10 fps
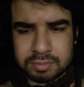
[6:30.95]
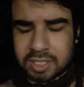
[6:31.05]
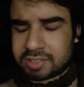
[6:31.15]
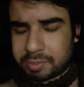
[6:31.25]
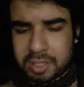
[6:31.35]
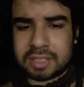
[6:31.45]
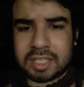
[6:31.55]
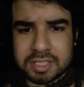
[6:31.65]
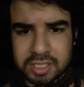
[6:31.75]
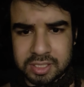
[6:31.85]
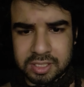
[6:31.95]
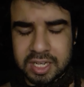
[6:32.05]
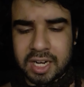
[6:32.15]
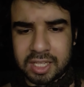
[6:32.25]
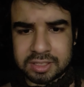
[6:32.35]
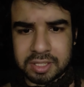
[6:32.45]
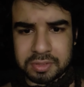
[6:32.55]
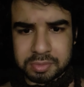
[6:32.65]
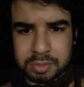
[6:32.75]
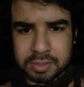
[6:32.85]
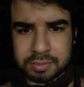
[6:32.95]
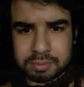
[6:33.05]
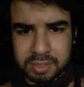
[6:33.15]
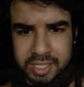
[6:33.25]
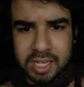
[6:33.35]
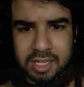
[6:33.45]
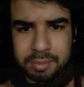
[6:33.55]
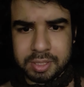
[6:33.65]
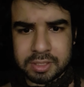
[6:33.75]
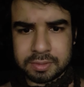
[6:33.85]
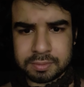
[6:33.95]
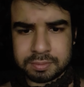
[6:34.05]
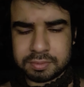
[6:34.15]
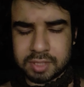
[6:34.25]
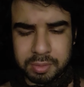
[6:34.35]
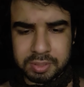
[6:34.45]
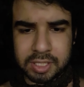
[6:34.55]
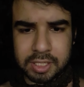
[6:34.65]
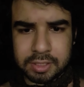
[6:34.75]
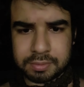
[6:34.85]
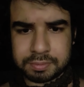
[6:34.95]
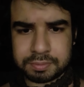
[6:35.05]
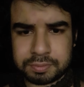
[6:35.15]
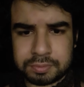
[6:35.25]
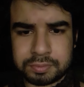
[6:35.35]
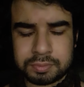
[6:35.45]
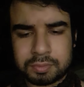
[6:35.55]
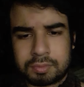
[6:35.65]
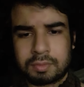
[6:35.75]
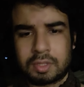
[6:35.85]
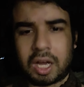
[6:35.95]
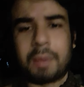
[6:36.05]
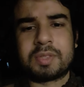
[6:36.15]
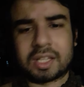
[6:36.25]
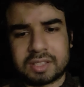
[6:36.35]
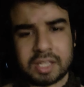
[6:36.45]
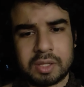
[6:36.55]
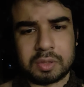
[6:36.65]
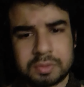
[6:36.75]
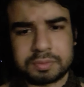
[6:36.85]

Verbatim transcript: कैसे बनाता है शक्कर क्या डालता है उसमें बताएगा कभी नहीं बताएगा आप जानते ही हो